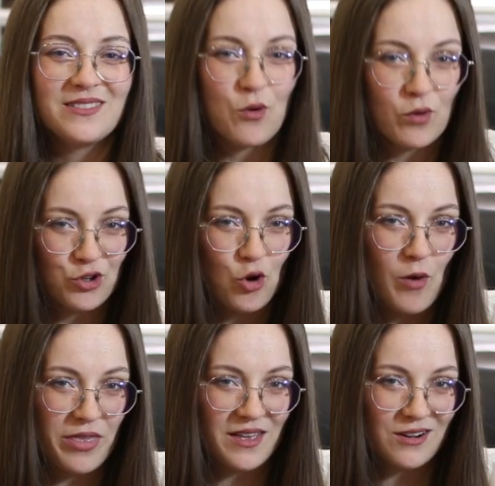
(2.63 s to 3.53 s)
Te cuento
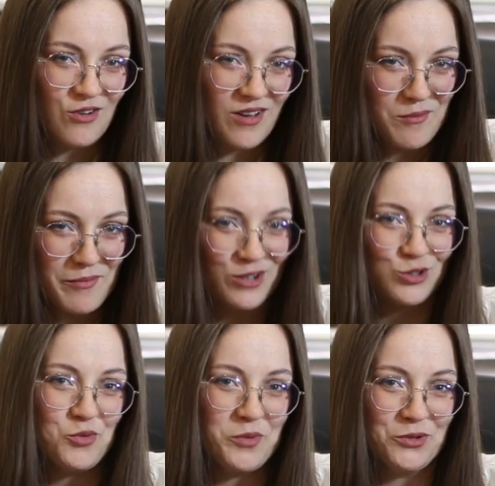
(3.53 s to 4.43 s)
cómo hacerlo en
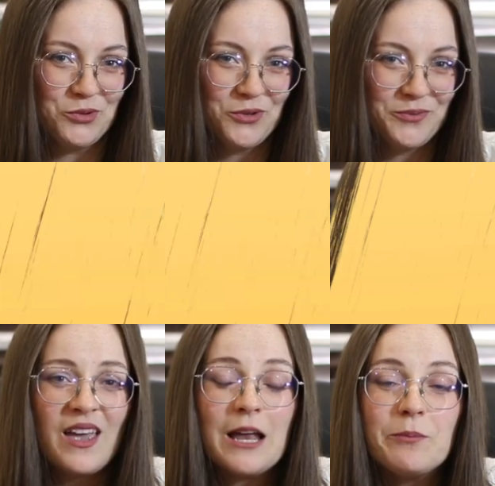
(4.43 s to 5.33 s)
menos de un minuto.
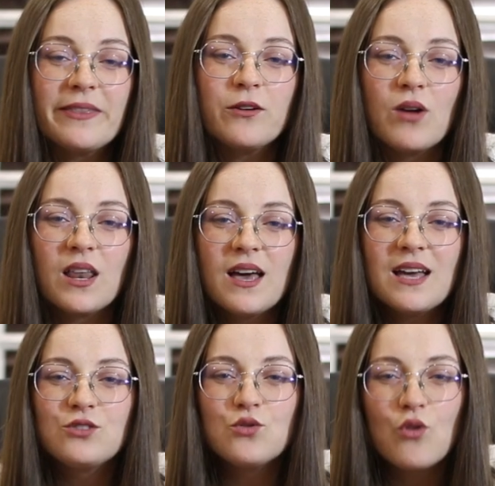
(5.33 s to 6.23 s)
El Plan de
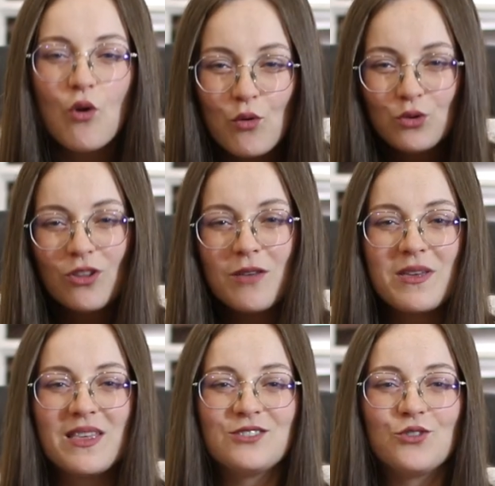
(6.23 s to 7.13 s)
Igualdad es un conjunto de
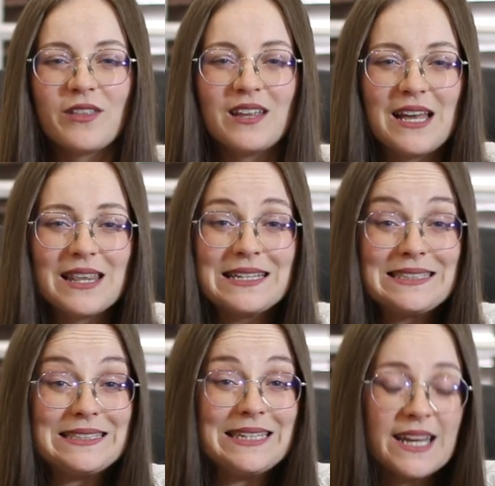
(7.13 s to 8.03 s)
medidas
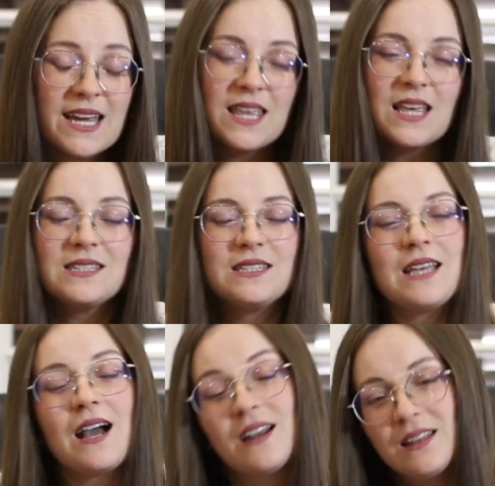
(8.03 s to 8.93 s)
ordenadas
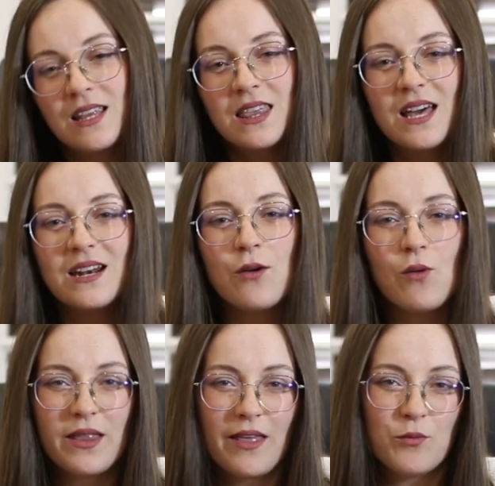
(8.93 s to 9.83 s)
dirigidas a garantizar la
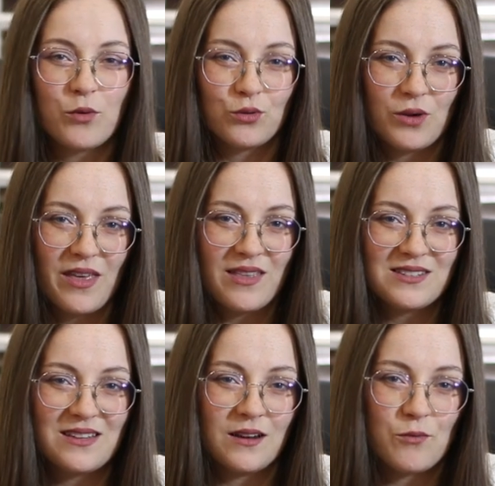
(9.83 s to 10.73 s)
igualdad de
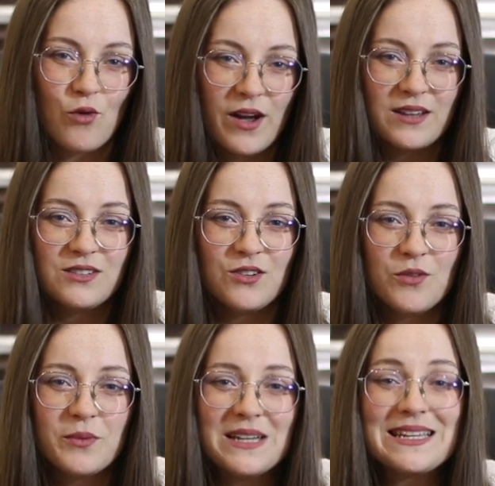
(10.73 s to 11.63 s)
oportunidades entre mujeres
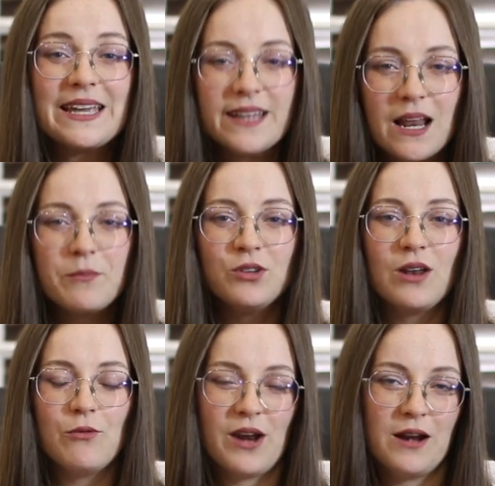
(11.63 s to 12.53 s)
y hombres en el
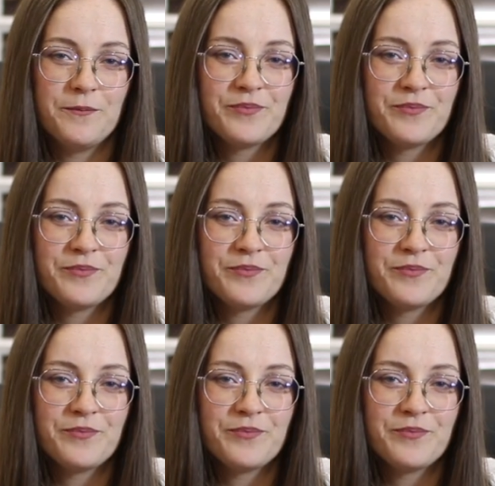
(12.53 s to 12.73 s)
ámbito laboral.